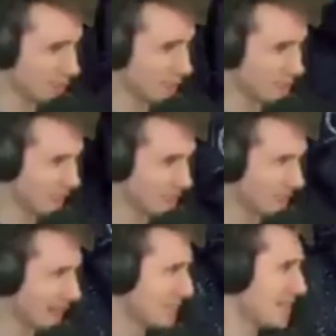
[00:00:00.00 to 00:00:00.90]
Ormai
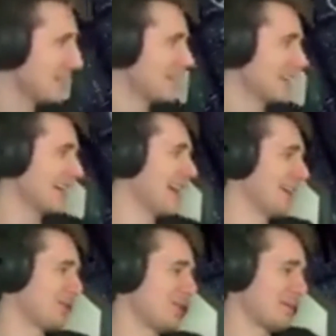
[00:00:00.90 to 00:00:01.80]
sull'altro... Ma minchia,
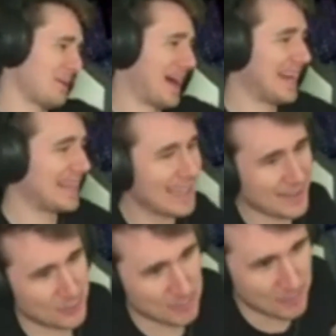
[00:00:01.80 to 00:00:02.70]
raga, qua al
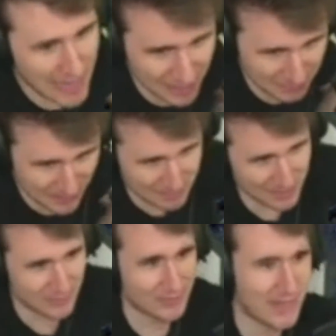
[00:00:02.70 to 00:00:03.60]
cardiopalma
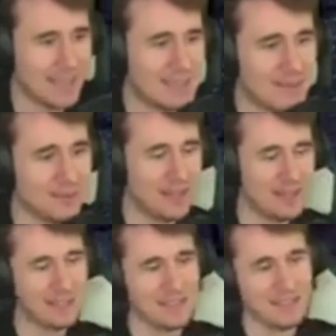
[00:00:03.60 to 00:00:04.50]
l'abbiamo fatta,
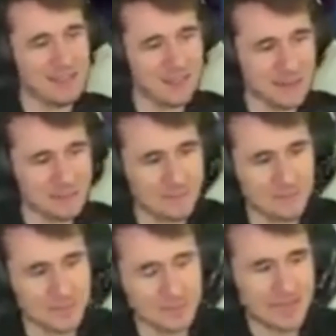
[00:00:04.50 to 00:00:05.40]
qua.
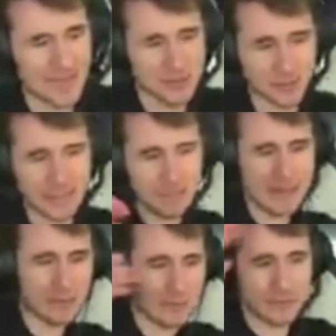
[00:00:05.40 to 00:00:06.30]
Degno dei
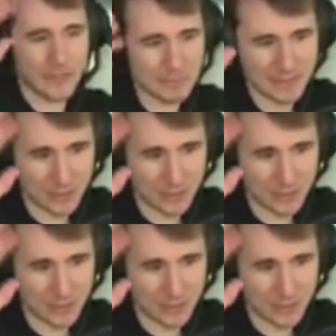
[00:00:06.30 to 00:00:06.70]
migliori film